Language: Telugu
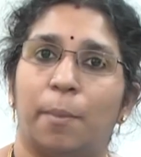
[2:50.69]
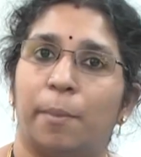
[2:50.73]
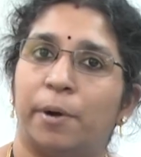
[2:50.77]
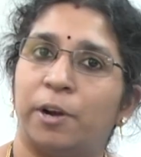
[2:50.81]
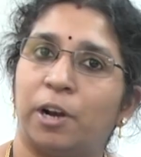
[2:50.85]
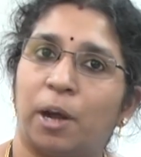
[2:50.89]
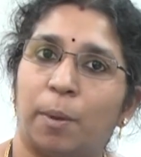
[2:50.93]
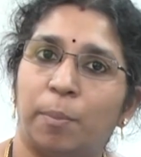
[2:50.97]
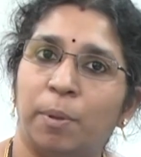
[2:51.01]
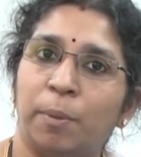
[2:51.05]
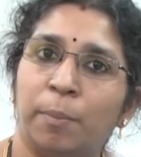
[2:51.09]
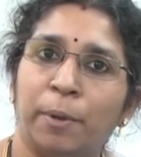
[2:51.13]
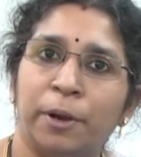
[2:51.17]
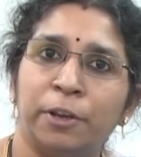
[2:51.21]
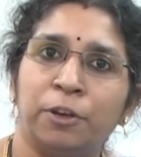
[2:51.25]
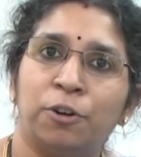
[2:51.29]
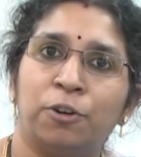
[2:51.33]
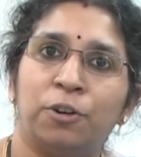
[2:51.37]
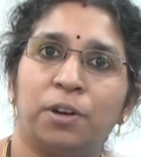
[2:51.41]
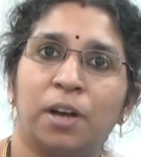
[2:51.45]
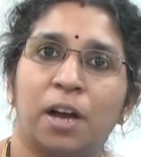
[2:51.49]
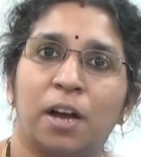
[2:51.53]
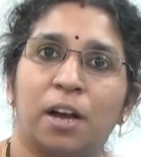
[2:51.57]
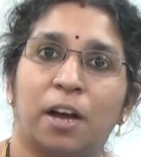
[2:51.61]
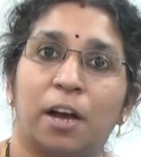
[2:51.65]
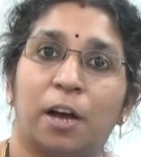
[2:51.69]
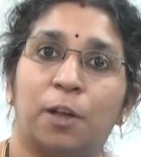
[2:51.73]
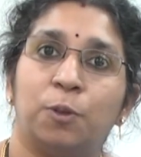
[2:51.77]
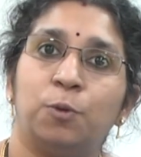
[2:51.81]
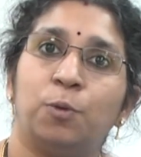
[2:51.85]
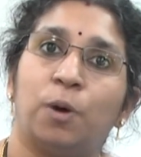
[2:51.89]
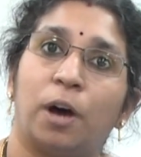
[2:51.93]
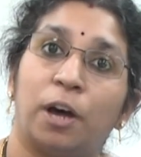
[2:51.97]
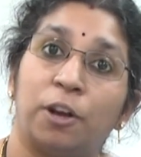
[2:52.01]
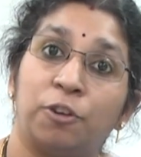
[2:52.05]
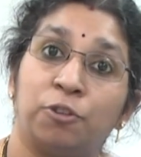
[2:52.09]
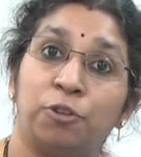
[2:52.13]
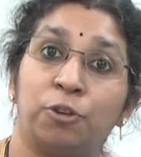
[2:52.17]
మన అభిమన్యుడిగా
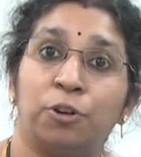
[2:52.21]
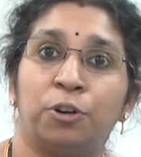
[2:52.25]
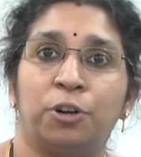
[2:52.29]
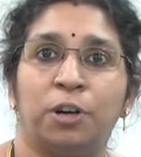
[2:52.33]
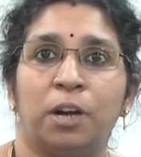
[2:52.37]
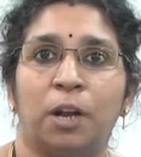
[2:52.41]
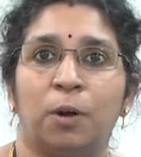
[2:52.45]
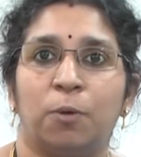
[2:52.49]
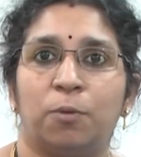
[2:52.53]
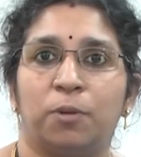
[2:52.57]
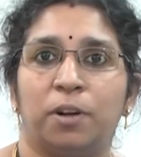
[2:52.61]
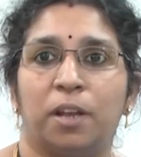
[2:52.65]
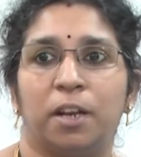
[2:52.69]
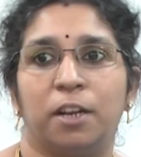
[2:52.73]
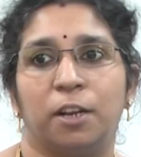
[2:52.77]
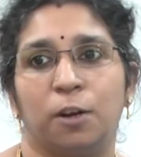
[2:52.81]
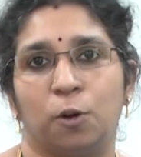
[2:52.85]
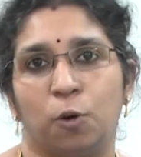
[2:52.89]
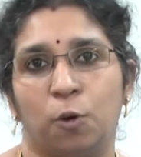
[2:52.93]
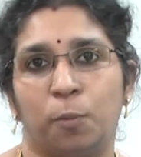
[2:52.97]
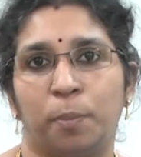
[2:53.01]
కాదు అర్జునుడిలా ఉండాలి